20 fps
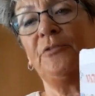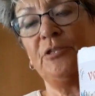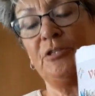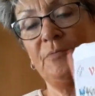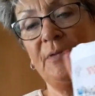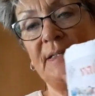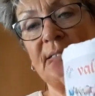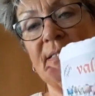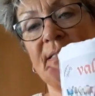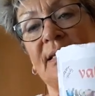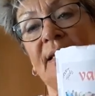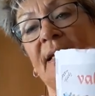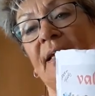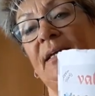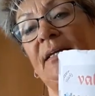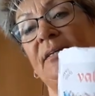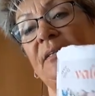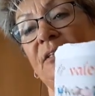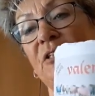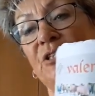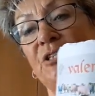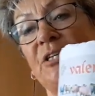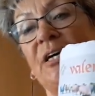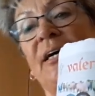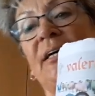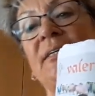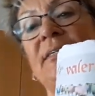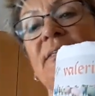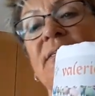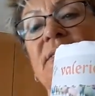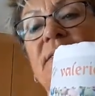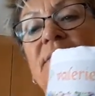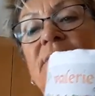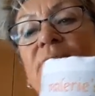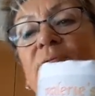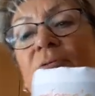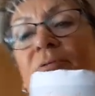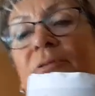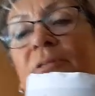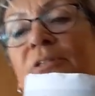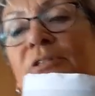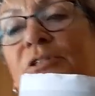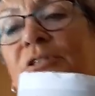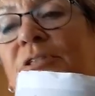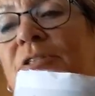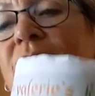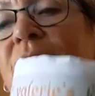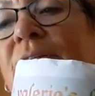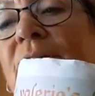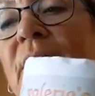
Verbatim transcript: euch werden es kennen, ich kannte es noch nicht.